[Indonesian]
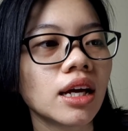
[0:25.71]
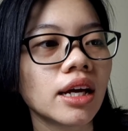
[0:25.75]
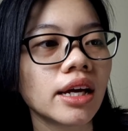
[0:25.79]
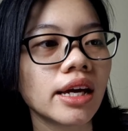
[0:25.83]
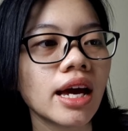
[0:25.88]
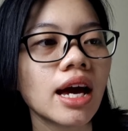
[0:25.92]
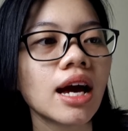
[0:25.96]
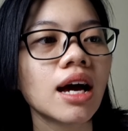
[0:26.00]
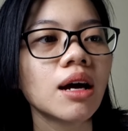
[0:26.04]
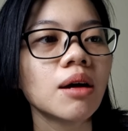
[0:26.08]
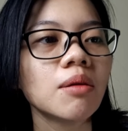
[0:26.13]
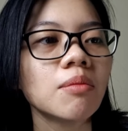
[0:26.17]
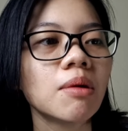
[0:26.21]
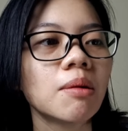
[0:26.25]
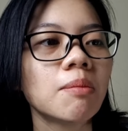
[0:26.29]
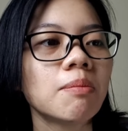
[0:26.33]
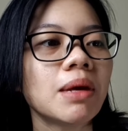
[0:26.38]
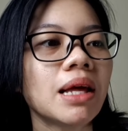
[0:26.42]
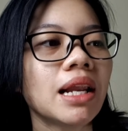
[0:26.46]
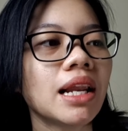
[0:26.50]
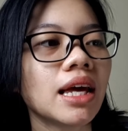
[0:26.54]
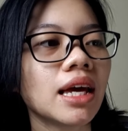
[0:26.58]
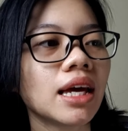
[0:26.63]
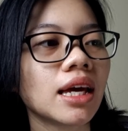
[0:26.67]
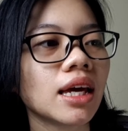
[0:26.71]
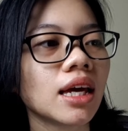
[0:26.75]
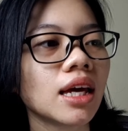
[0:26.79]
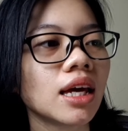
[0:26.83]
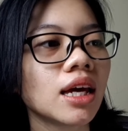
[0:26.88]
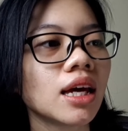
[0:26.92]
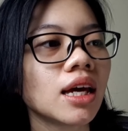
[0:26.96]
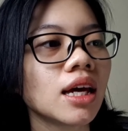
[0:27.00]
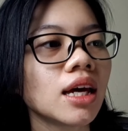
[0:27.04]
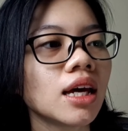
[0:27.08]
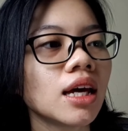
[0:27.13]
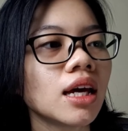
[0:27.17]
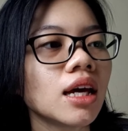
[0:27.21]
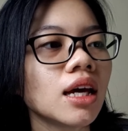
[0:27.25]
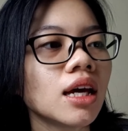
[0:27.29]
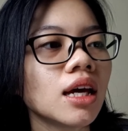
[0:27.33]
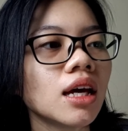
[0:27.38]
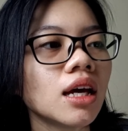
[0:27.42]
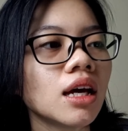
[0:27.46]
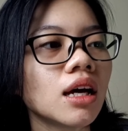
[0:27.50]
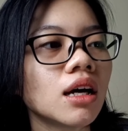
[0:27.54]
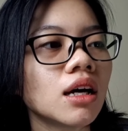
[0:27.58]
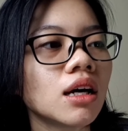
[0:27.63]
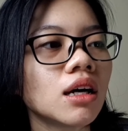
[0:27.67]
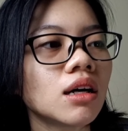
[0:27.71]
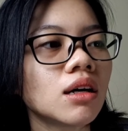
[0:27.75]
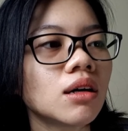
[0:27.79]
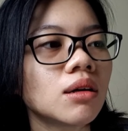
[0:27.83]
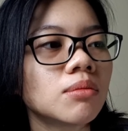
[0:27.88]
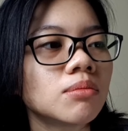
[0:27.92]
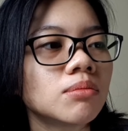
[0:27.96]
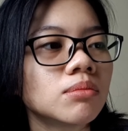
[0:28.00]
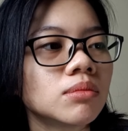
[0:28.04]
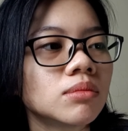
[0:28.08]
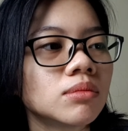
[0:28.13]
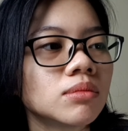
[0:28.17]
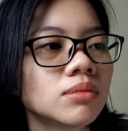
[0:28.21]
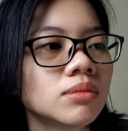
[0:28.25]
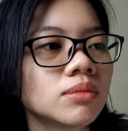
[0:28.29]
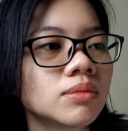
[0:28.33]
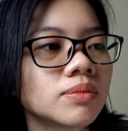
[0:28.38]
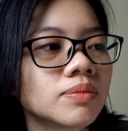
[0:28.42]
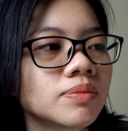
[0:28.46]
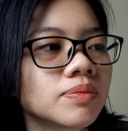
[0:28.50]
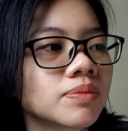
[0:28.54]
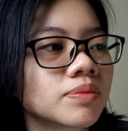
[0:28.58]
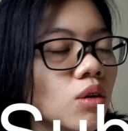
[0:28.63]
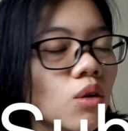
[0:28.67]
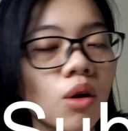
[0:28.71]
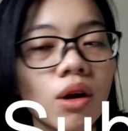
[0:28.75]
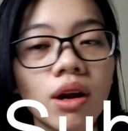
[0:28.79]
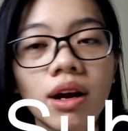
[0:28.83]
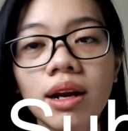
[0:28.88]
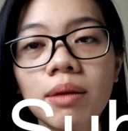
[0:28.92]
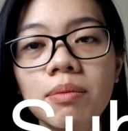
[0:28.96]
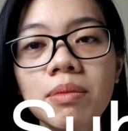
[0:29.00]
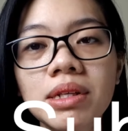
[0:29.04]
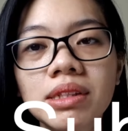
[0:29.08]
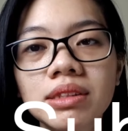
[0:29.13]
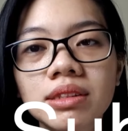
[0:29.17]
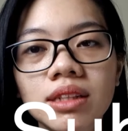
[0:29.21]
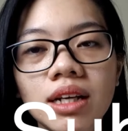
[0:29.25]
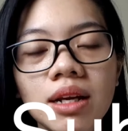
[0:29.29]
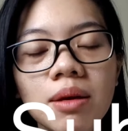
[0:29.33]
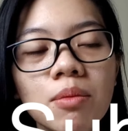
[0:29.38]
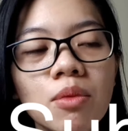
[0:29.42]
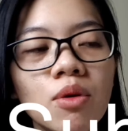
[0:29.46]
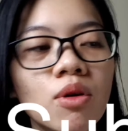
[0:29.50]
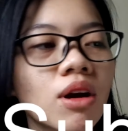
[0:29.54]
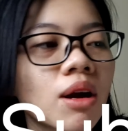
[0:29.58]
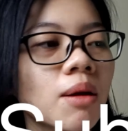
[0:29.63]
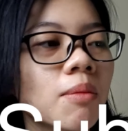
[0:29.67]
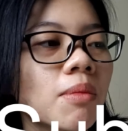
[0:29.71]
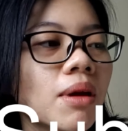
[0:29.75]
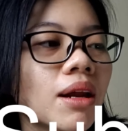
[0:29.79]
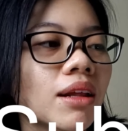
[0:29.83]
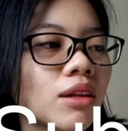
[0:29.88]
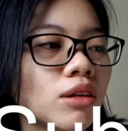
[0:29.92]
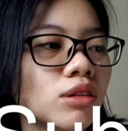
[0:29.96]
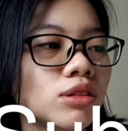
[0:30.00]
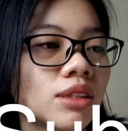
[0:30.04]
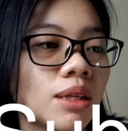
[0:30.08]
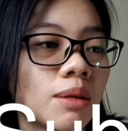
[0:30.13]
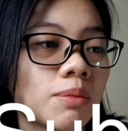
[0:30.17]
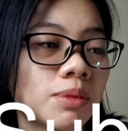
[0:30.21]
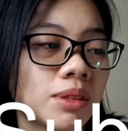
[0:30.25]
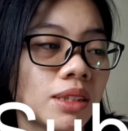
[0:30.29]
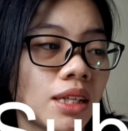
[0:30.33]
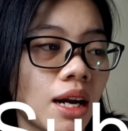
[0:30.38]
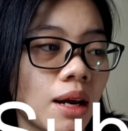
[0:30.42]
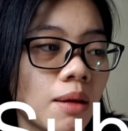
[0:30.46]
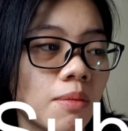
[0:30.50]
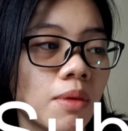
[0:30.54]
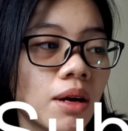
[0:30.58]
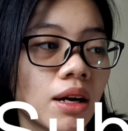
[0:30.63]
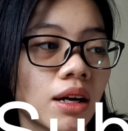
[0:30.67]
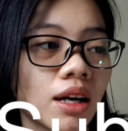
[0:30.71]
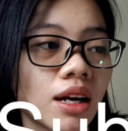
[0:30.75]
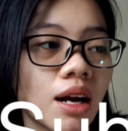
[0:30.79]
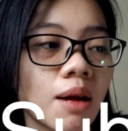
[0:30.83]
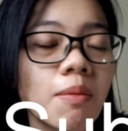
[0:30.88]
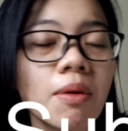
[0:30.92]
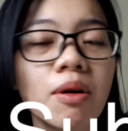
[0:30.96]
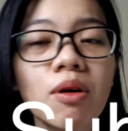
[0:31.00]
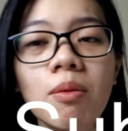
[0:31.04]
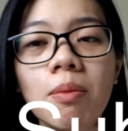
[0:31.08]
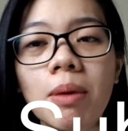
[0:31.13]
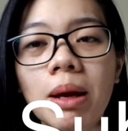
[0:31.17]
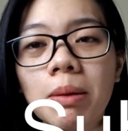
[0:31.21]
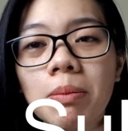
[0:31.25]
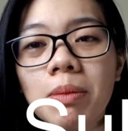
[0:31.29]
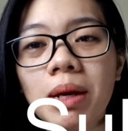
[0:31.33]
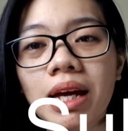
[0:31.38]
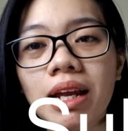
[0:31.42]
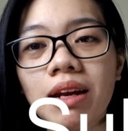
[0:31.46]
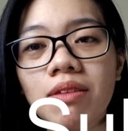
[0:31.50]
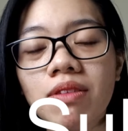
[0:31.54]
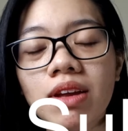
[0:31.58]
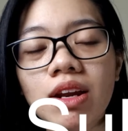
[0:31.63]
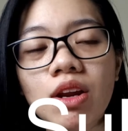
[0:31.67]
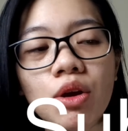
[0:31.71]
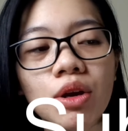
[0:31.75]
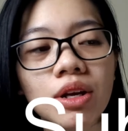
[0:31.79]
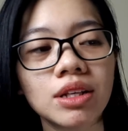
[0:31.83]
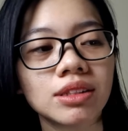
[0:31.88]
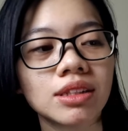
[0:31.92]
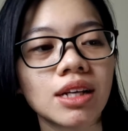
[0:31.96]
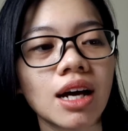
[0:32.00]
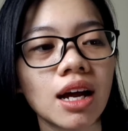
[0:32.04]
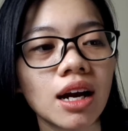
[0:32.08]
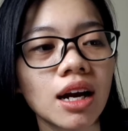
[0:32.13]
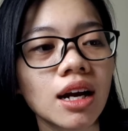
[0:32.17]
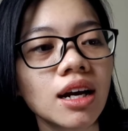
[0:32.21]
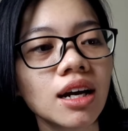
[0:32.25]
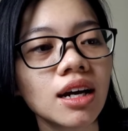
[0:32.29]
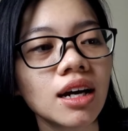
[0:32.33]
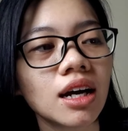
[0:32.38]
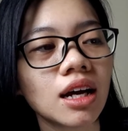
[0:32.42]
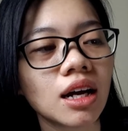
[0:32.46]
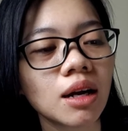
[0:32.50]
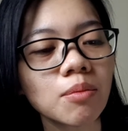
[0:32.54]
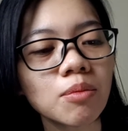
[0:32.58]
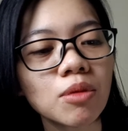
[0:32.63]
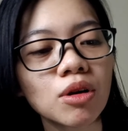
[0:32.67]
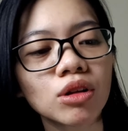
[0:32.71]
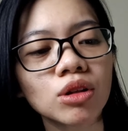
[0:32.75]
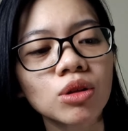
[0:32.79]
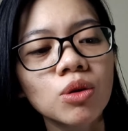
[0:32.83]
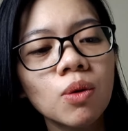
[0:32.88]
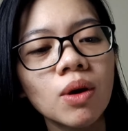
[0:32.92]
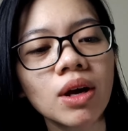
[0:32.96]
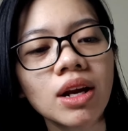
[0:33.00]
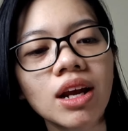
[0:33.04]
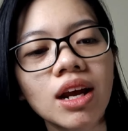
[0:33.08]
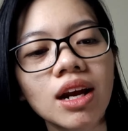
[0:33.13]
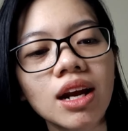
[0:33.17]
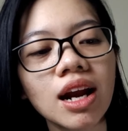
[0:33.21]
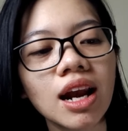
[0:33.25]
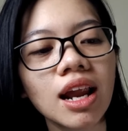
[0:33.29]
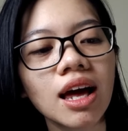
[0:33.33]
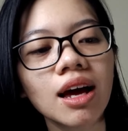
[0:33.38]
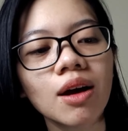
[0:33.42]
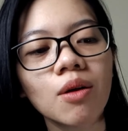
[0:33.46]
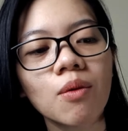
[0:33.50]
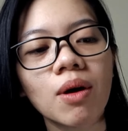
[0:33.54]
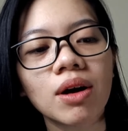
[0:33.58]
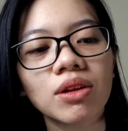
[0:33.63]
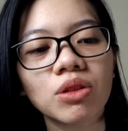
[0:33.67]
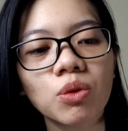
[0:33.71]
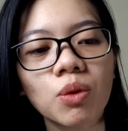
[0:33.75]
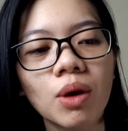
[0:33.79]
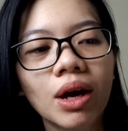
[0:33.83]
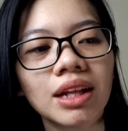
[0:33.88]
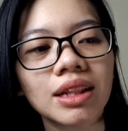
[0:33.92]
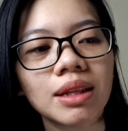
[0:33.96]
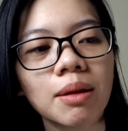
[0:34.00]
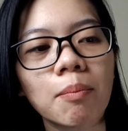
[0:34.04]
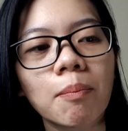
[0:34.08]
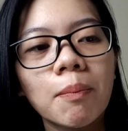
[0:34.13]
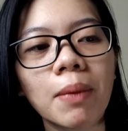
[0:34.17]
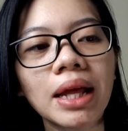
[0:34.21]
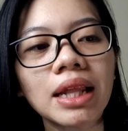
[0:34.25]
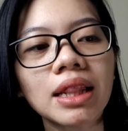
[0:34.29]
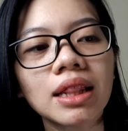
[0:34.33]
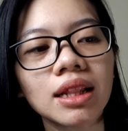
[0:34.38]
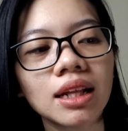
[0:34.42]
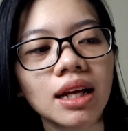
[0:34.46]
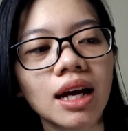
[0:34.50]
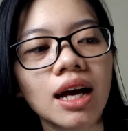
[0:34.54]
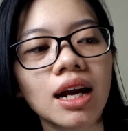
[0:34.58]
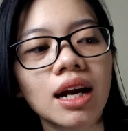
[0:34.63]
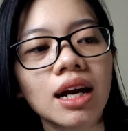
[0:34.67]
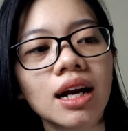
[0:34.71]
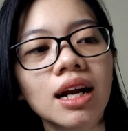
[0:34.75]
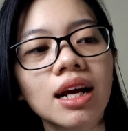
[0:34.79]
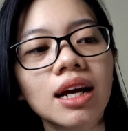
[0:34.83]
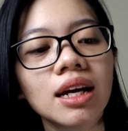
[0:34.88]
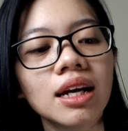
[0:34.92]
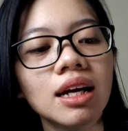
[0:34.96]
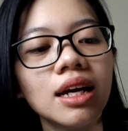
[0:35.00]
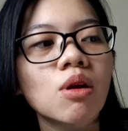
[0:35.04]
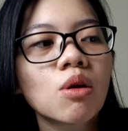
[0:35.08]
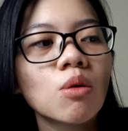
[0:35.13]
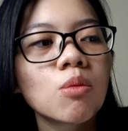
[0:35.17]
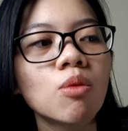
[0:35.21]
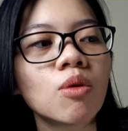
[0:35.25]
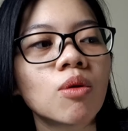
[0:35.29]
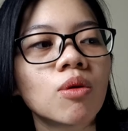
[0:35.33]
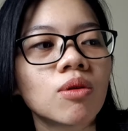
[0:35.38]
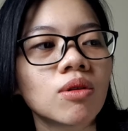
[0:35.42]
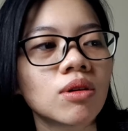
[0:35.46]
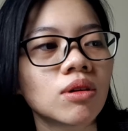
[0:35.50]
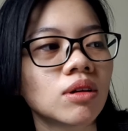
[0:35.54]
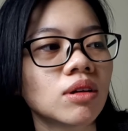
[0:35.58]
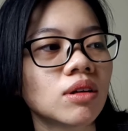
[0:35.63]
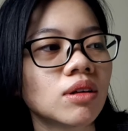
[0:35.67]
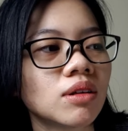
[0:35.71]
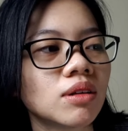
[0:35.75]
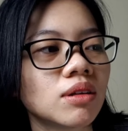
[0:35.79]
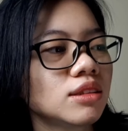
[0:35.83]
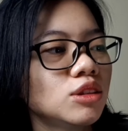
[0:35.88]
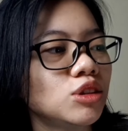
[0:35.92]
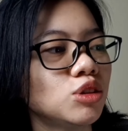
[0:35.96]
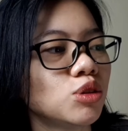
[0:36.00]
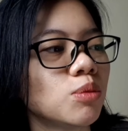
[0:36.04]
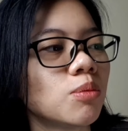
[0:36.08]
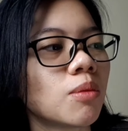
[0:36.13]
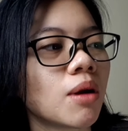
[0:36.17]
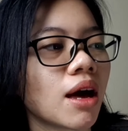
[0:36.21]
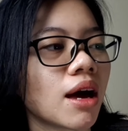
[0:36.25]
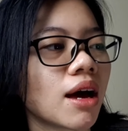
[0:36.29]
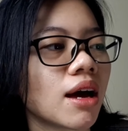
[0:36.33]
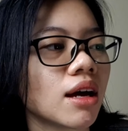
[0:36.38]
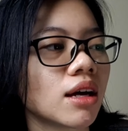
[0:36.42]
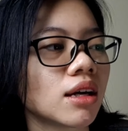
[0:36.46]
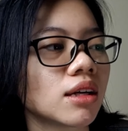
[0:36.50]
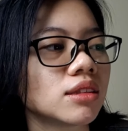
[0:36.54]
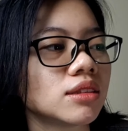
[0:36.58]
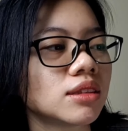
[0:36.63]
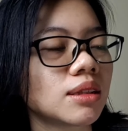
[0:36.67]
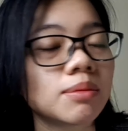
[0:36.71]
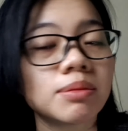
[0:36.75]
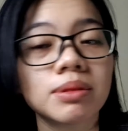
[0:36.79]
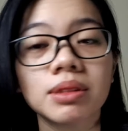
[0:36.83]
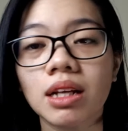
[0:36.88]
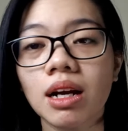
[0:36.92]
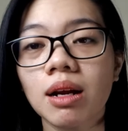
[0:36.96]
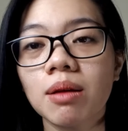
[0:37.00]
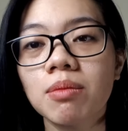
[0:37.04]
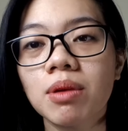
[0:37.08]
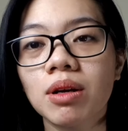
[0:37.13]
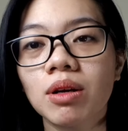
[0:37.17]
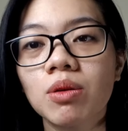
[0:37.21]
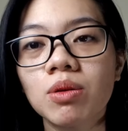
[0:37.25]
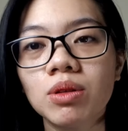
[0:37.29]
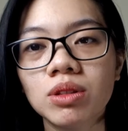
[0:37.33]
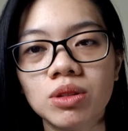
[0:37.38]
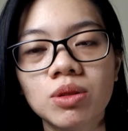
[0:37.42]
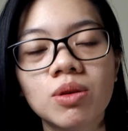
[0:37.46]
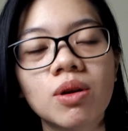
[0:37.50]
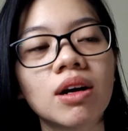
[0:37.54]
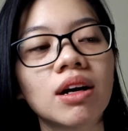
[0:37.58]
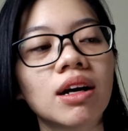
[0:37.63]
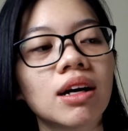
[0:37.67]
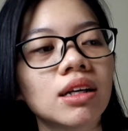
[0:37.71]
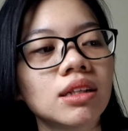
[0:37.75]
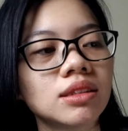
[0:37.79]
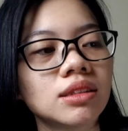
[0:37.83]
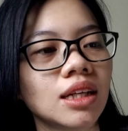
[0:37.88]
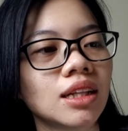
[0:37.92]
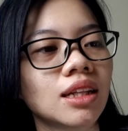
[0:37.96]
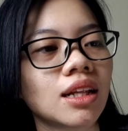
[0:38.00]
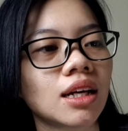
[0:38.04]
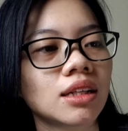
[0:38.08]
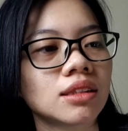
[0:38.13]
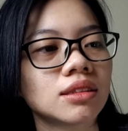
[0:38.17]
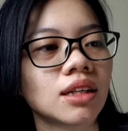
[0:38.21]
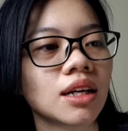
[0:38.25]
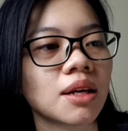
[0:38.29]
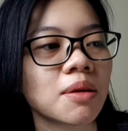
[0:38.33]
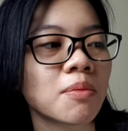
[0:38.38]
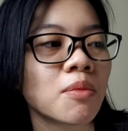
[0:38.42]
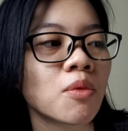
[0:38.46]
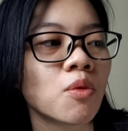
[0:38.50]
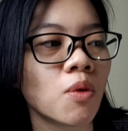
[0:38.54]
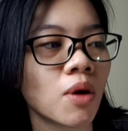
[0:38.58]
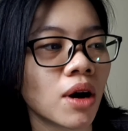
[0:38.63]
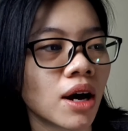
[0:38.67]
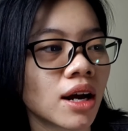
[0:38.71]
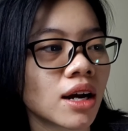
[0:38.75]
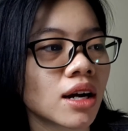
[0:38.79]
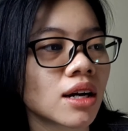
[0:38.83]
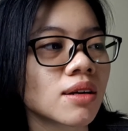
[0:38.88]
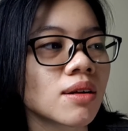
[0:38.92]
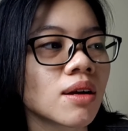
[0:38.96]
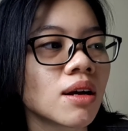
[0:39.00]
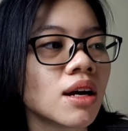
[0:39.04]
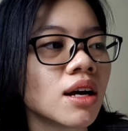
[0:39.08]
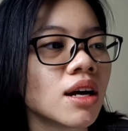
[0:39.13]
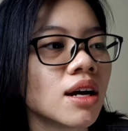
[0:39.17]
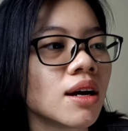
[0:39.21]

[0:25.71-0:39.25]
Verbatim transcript: yang memiliki um, kurang lebih 1600 subscriber. Kenapa gue pengen bikin video ini sekarang? Karena menurut gue ini adalah waktu yang tepat karena berhubung jumlah subscriber gue juga sekitar seribuan.